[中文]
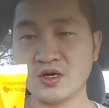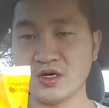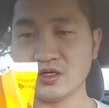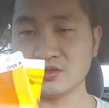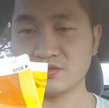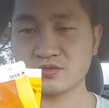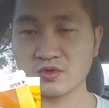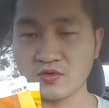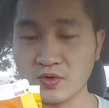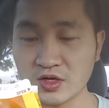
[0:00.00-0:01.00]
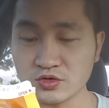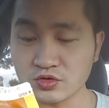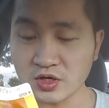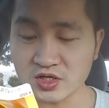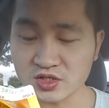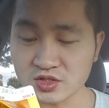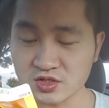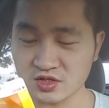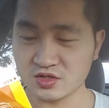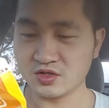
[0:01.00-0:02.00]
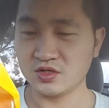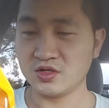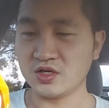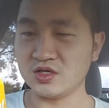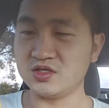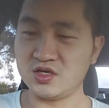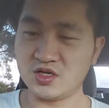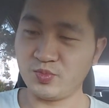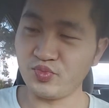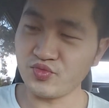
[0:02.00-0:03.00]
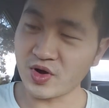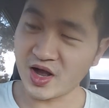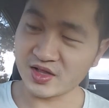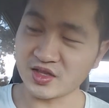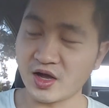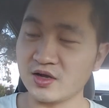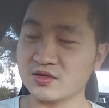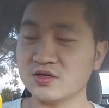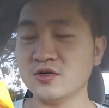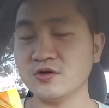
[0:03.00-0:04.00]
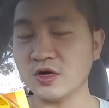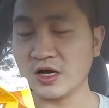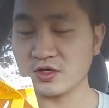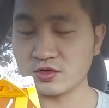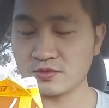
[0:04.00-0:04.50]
啊，完全是，它写了不含糖，然后还